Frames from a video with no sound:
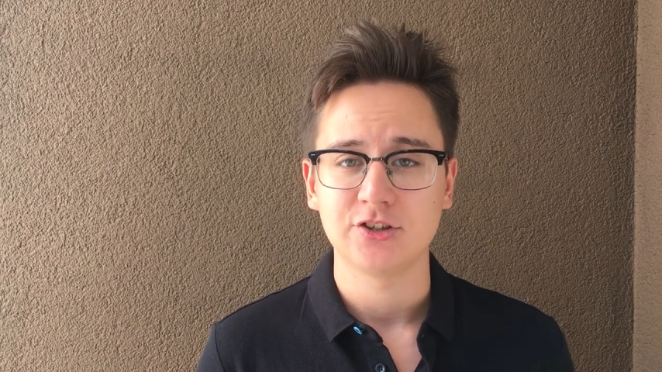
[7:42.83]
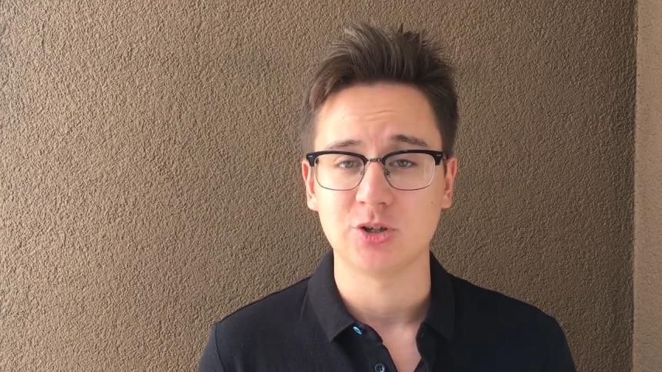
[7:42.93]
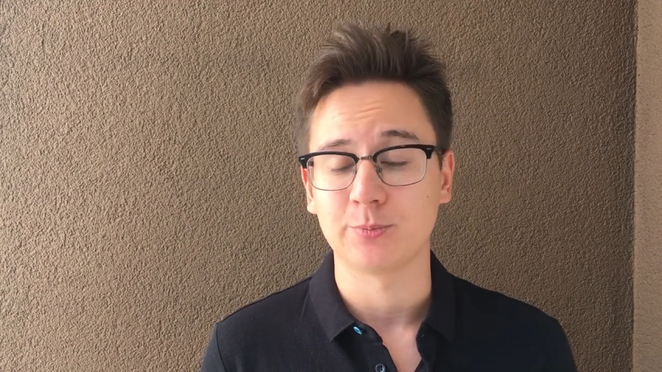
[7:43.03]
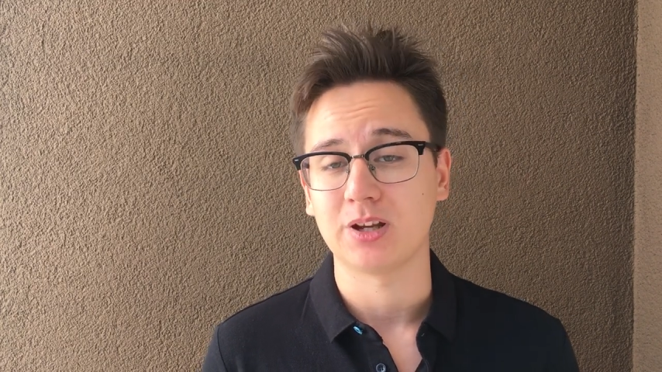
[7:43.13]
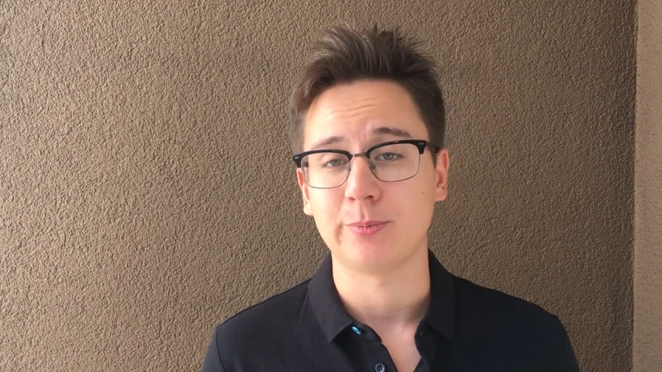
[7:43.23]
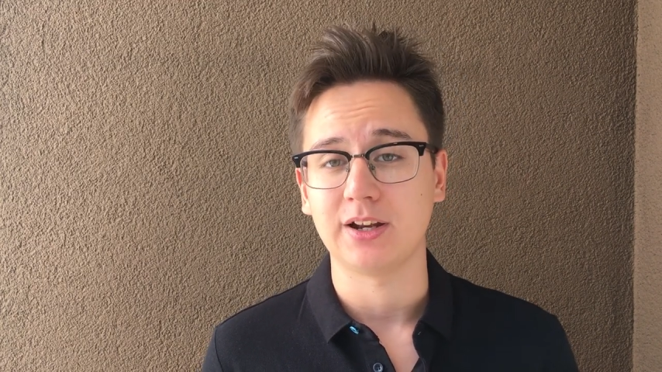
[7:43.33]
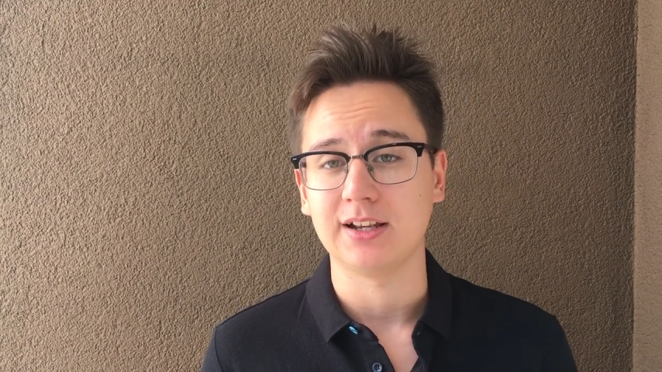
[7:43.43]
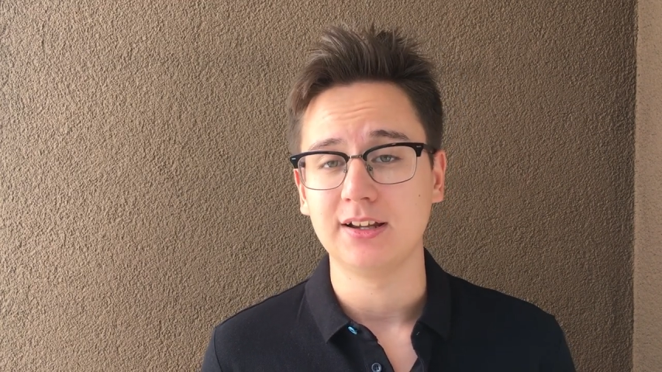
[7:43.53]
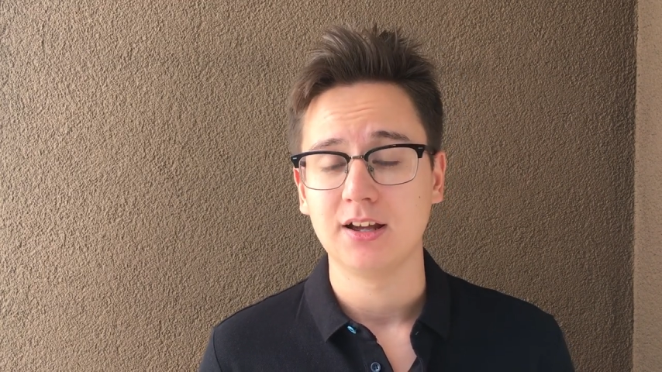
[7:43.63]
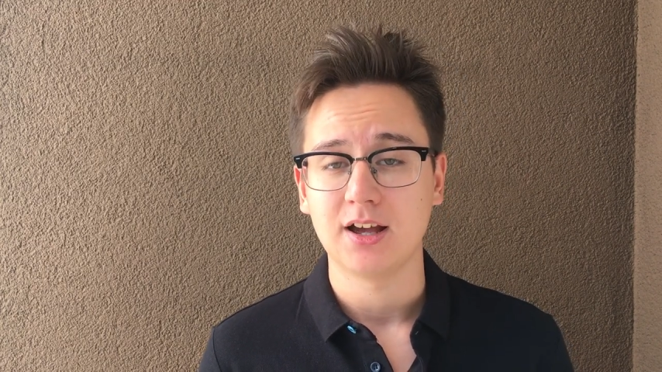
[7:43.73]
чем
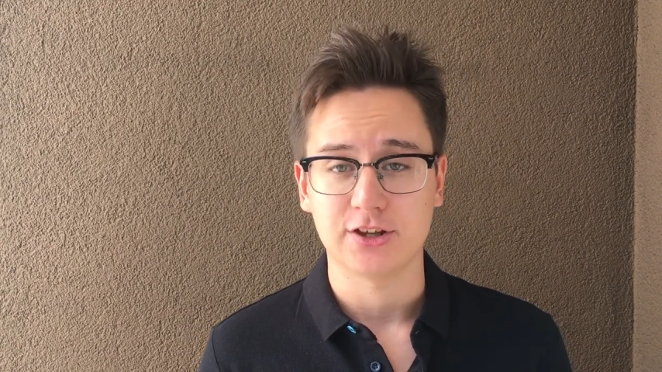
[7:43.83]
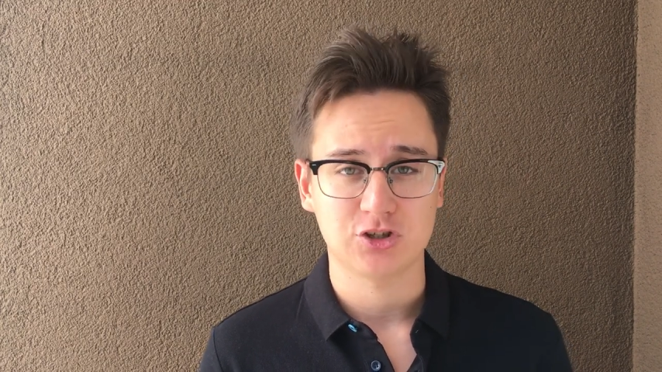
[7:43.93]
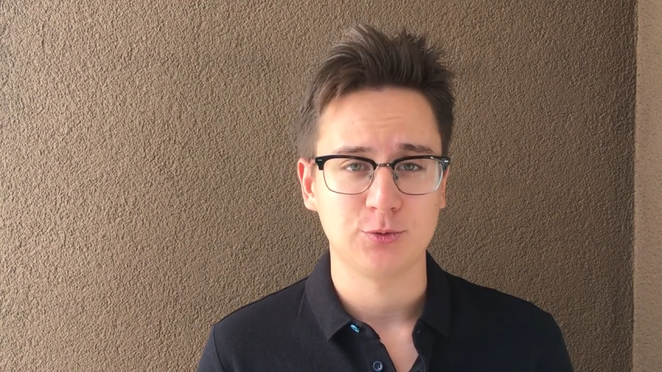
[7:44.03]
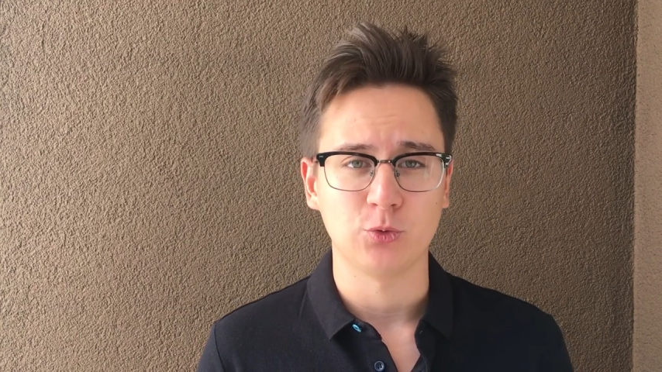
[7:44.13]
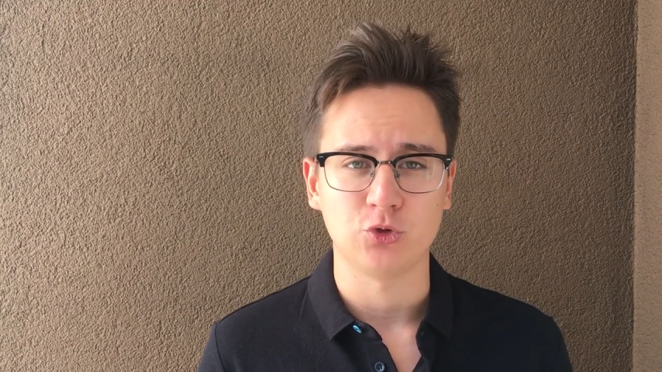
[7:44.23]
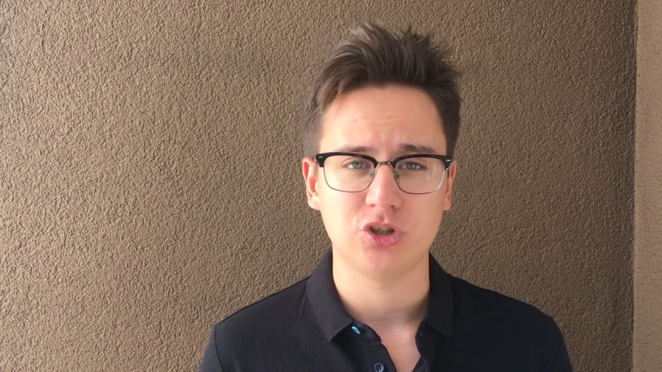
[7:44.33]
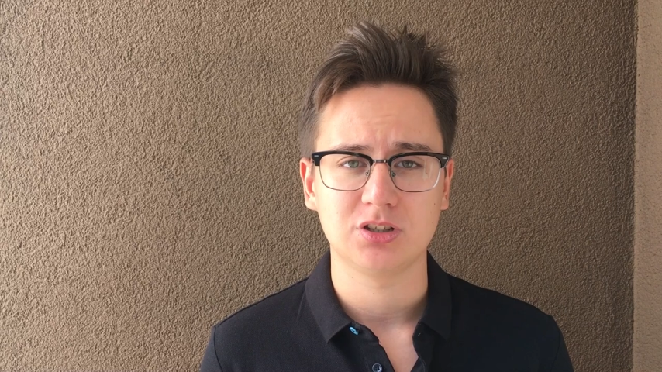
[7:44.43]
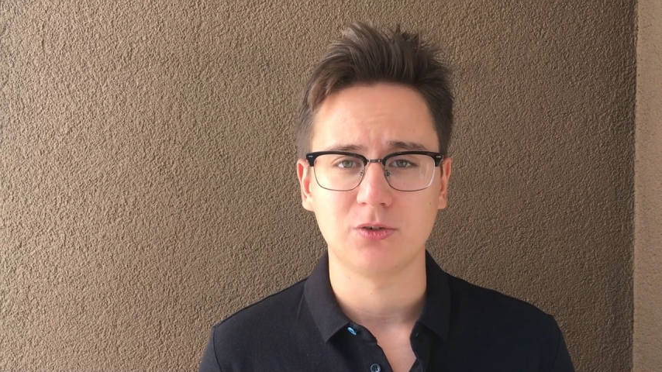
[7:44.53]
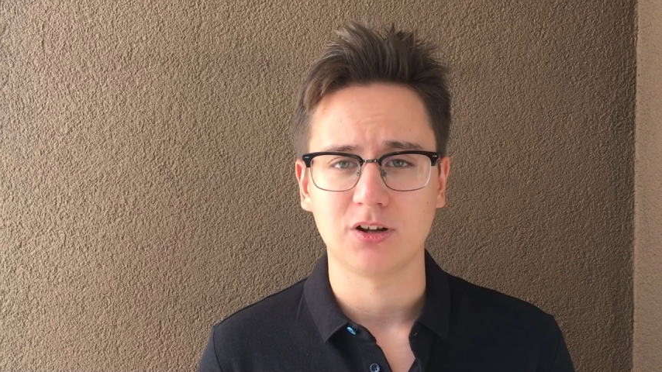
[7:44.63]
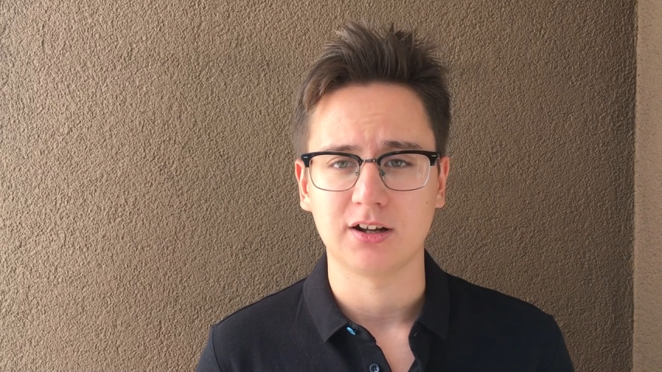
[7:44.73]
приобрели, особенно учитывая,